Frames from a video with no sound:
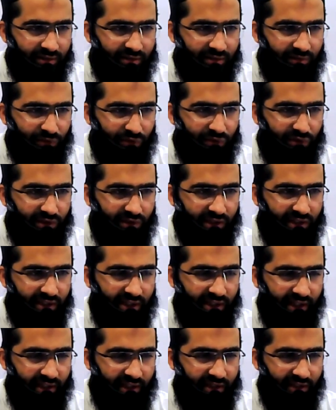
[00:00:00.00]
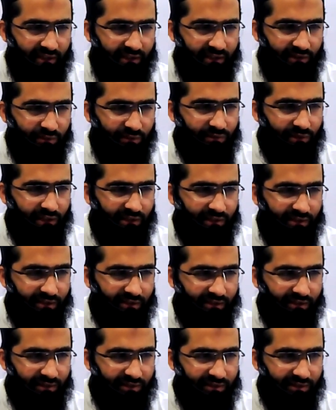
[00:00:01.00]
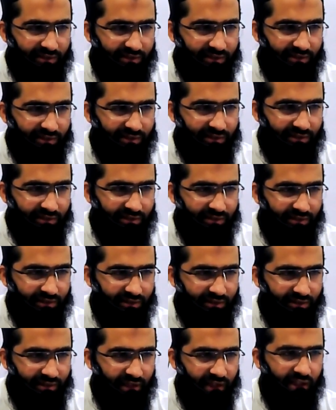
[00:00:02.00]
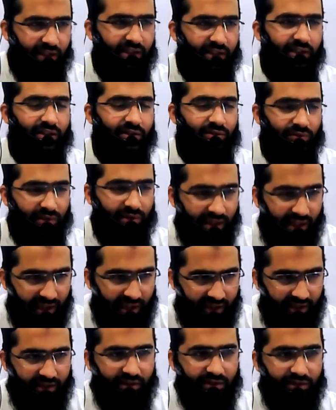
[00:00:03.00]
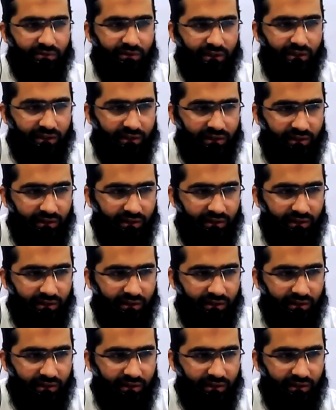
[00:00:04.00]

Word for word: वो दिखाई नहीं हुआ दखल नहीं हुआ दाखिल नहीं हुआ